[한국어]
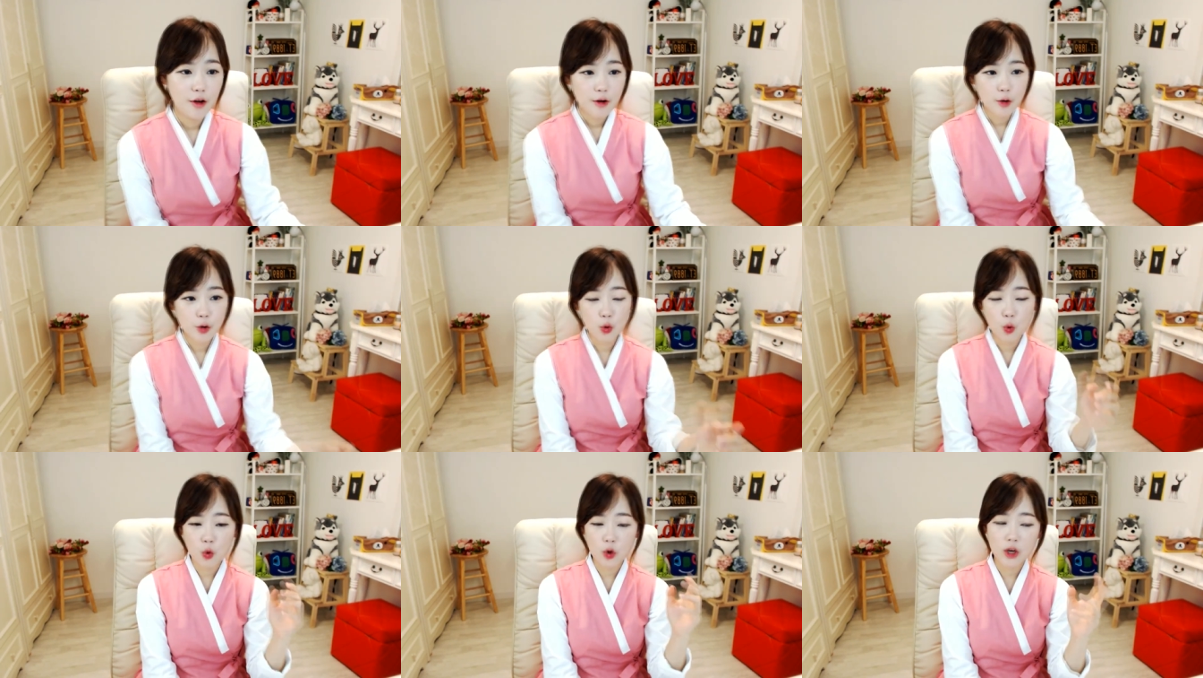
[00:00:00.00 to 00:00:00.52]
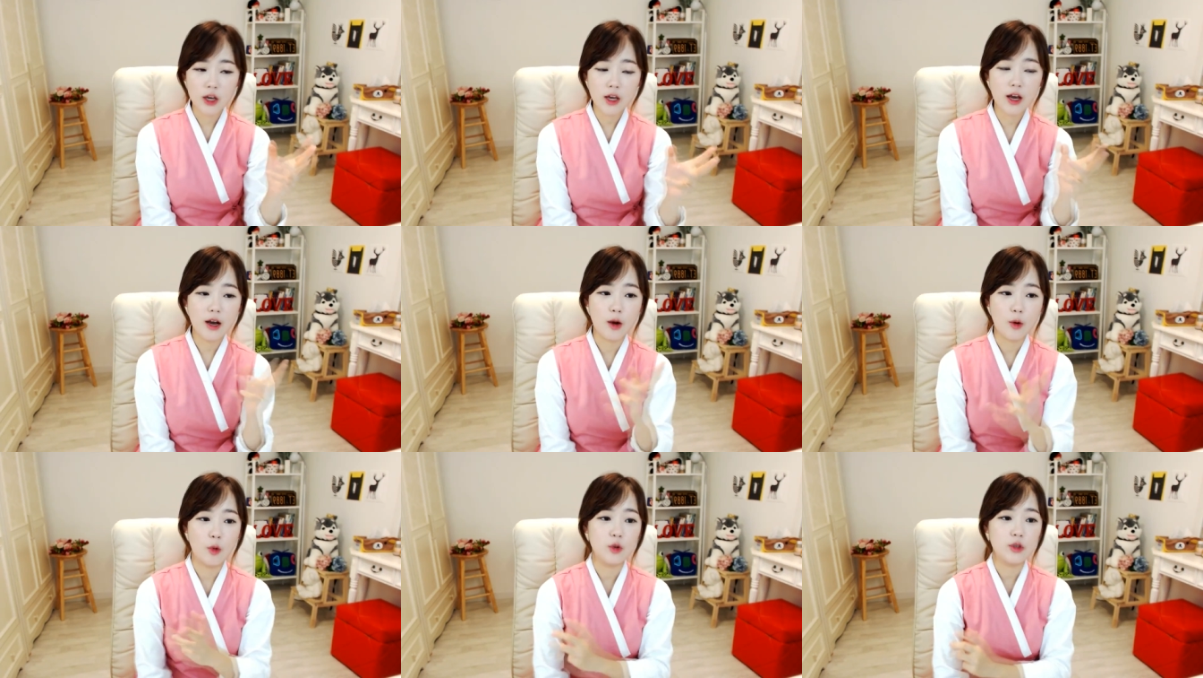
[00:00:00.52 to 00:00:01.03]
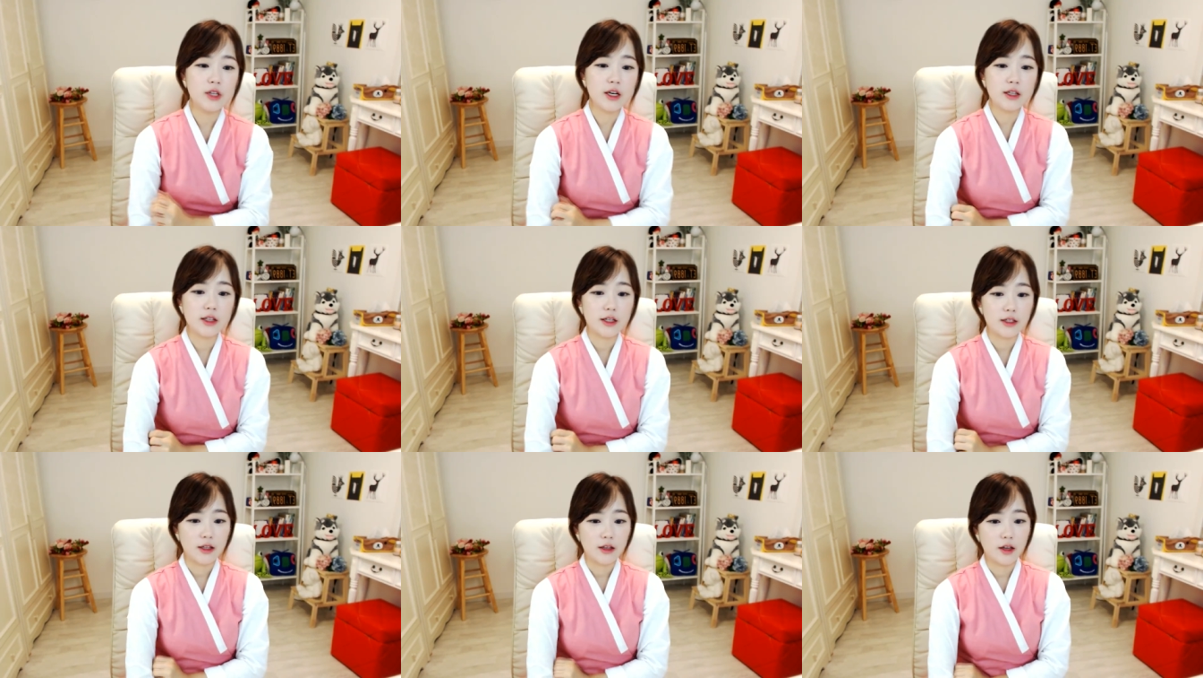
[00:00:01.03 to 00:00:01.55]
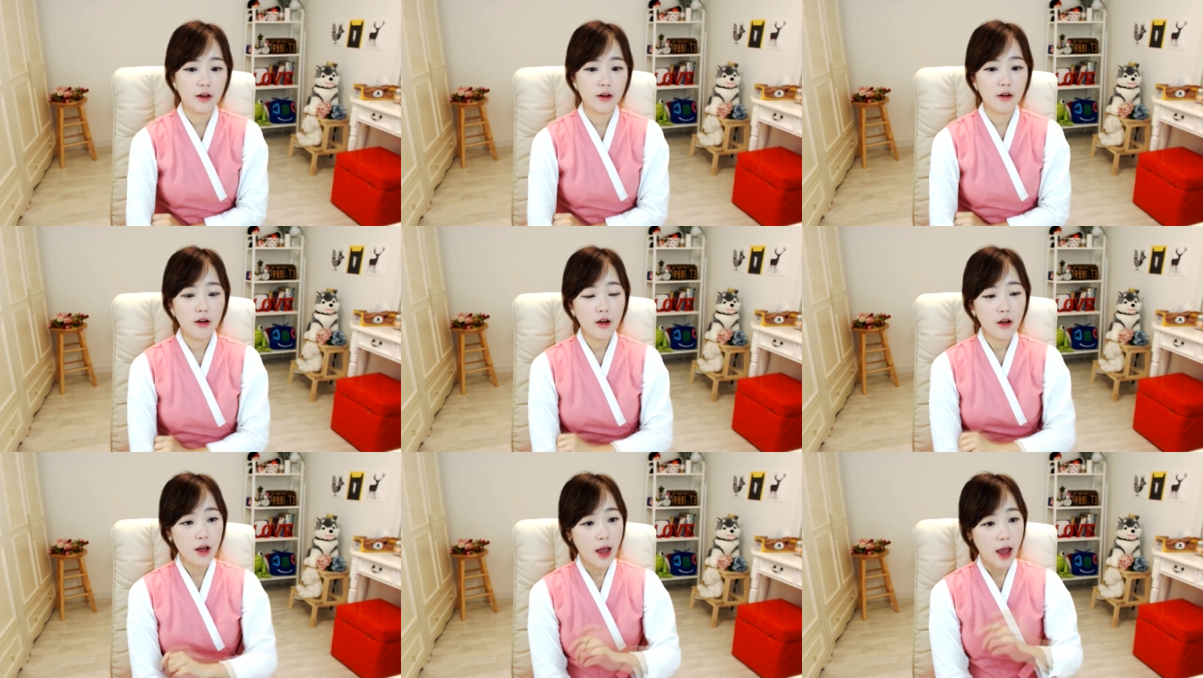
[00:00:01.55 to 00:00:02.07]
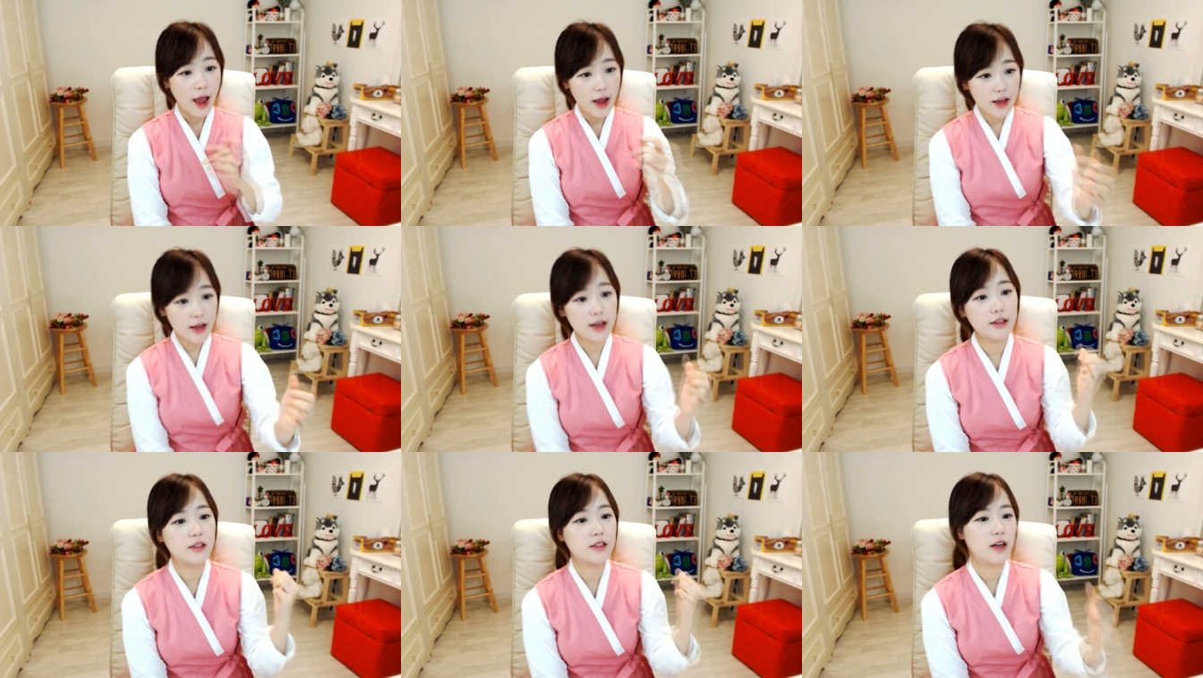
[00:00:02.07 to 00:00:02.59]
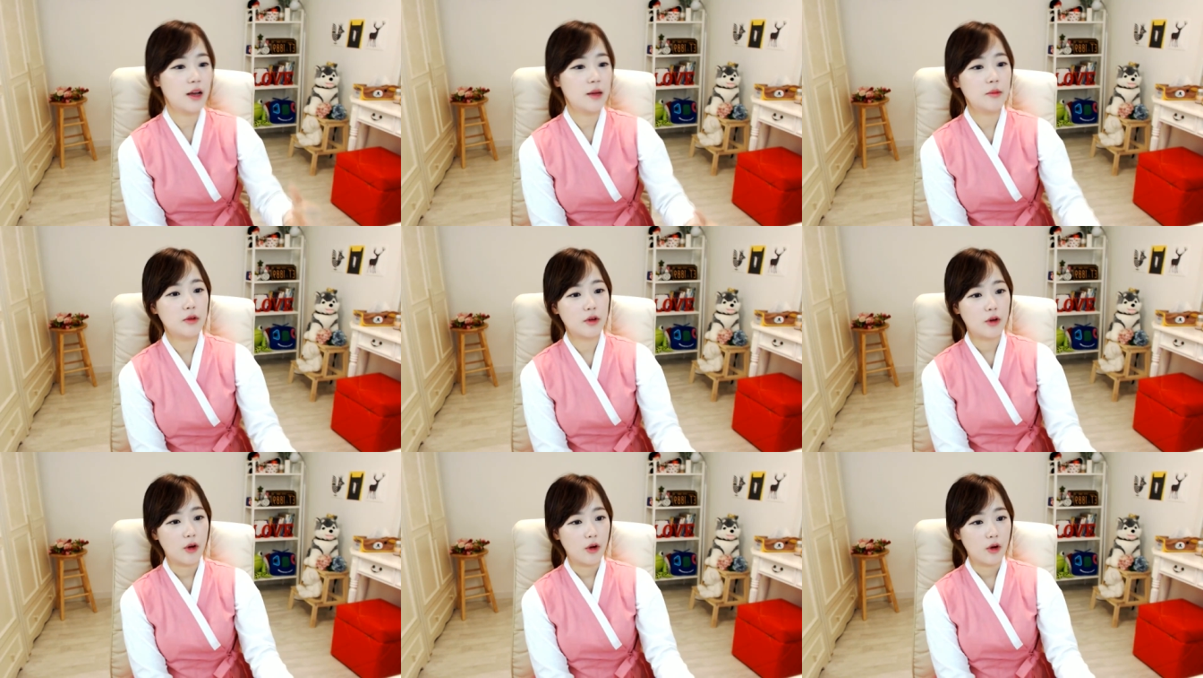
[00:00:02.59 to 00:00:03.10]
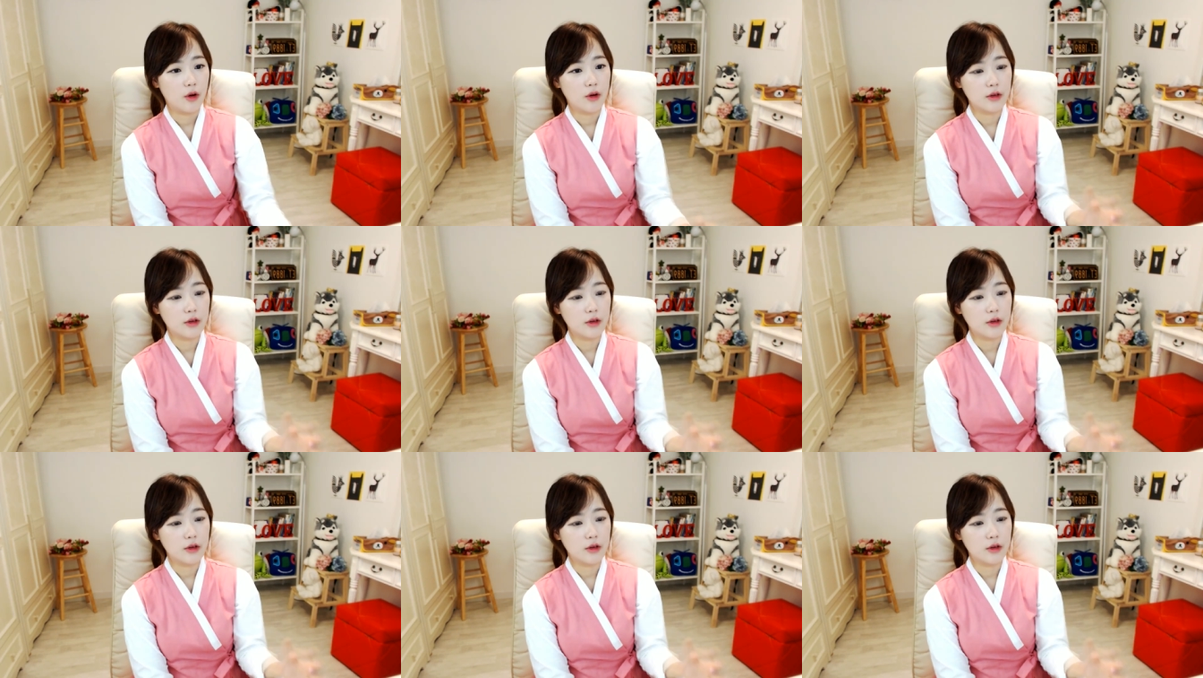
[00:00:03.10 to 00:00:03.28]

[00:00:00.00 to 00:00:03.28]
그리고 농기계가 고장이 나잖아요. AS가 힘들어요.